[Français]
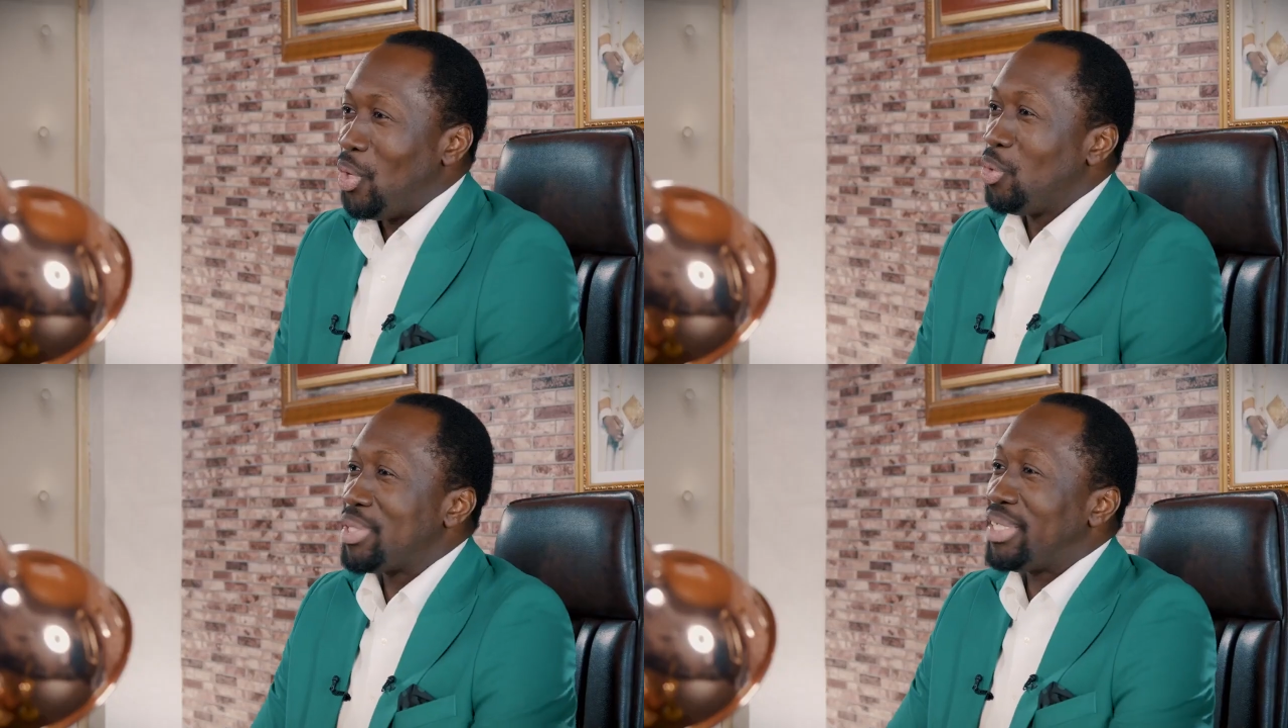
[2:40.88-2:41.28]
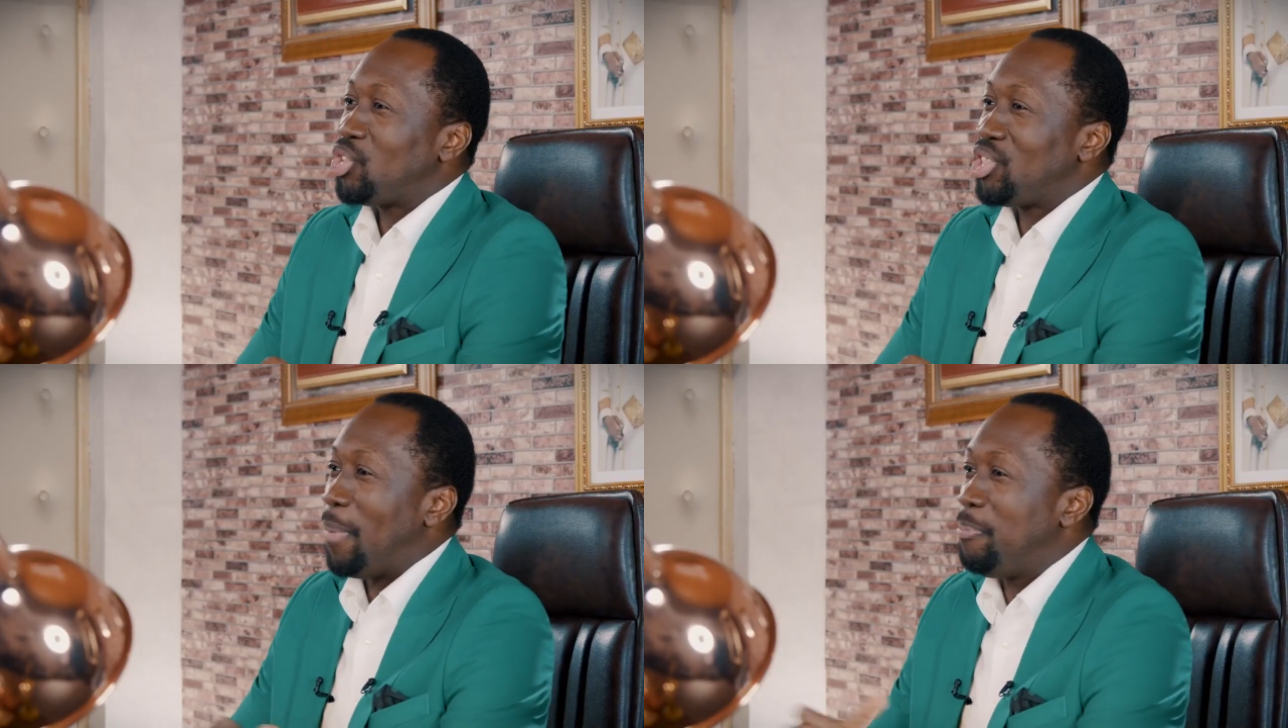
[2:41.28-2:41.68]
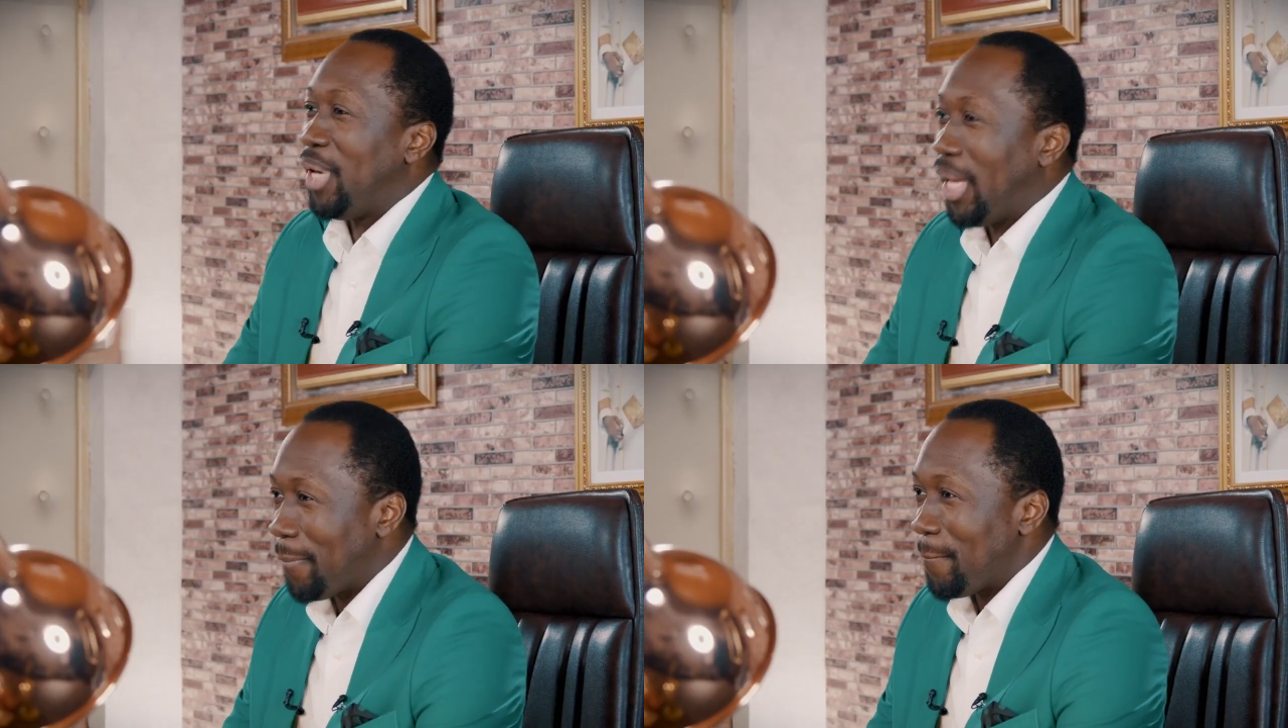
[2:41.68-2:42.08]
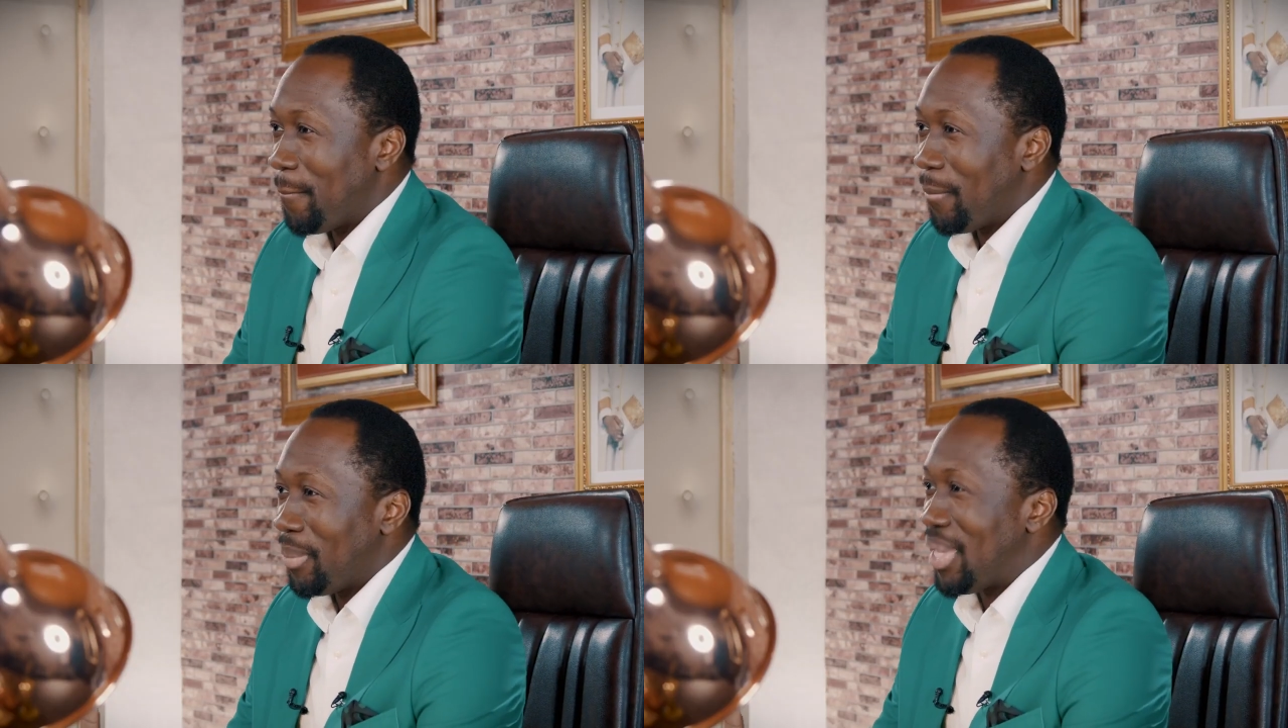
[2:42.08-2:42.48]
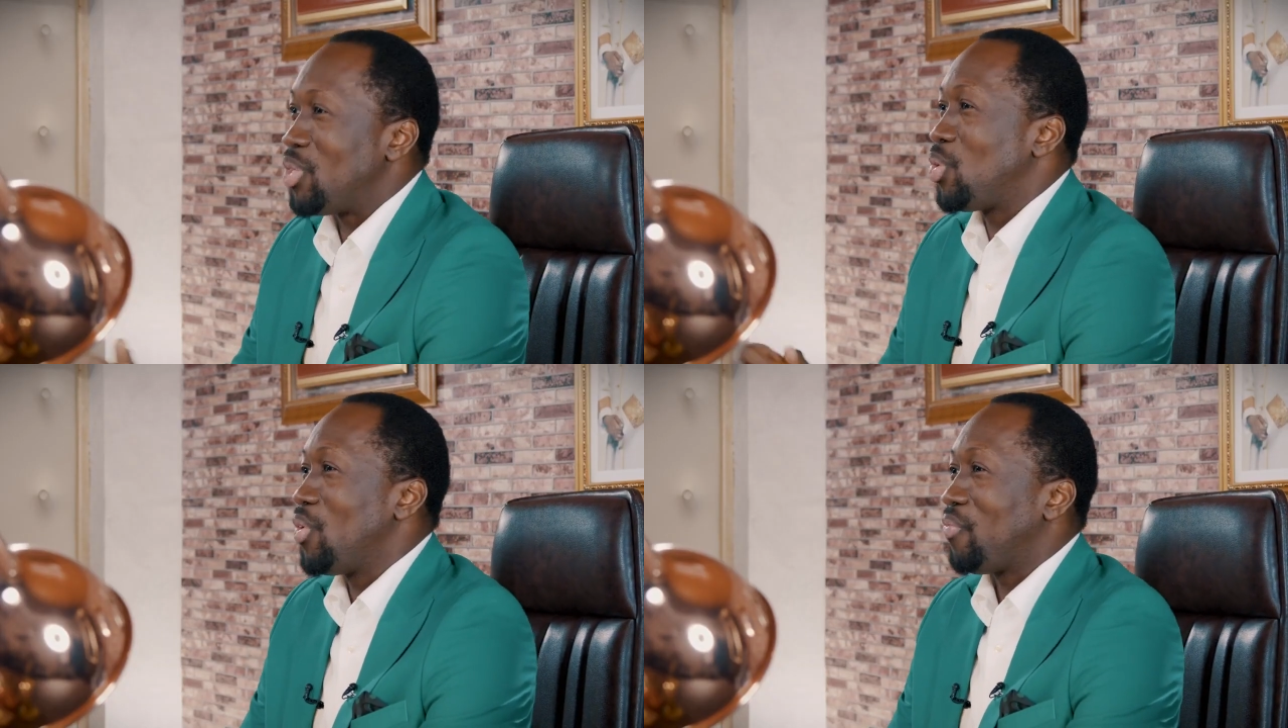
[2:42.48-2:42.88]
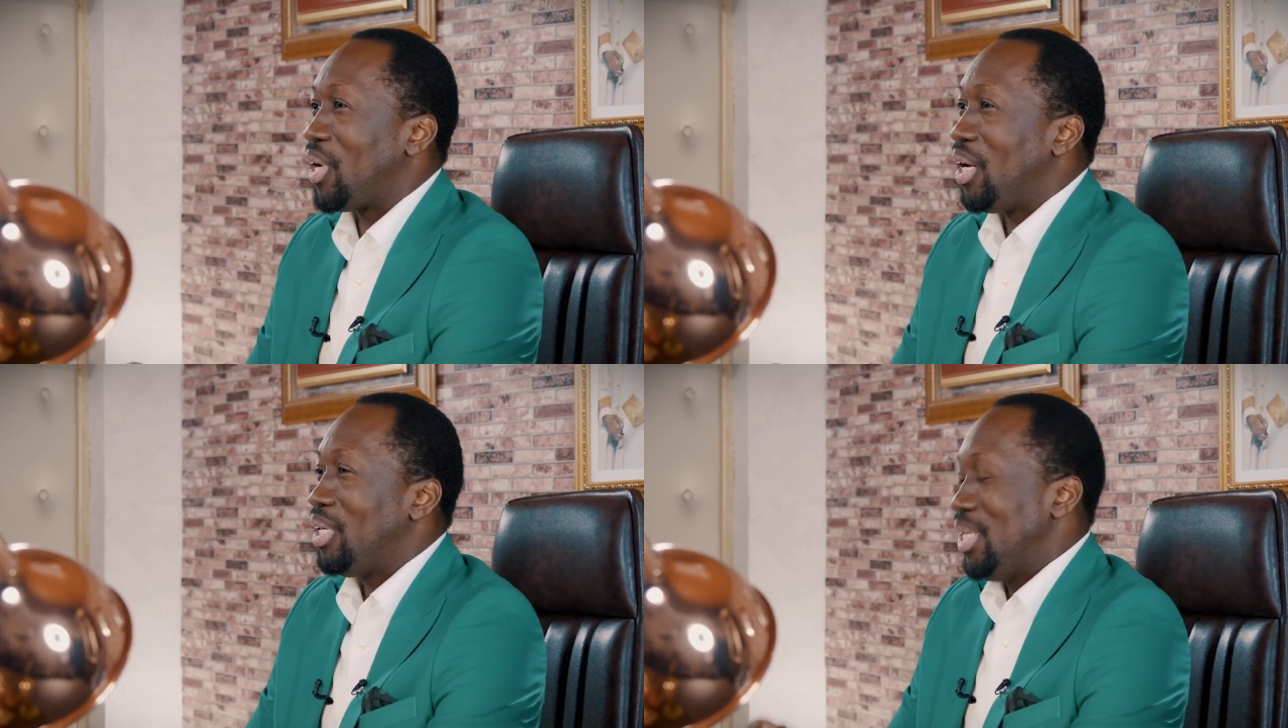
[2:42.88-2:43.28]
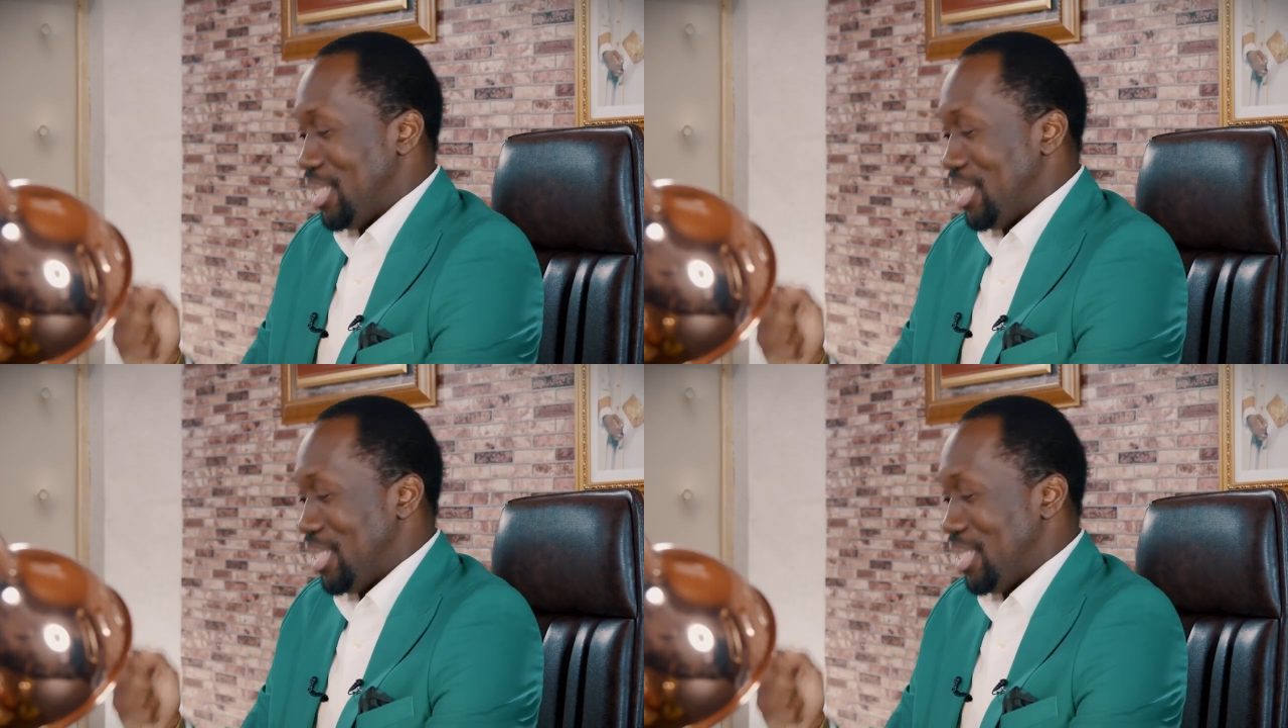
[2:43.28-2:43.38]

de nous échapper des œuvres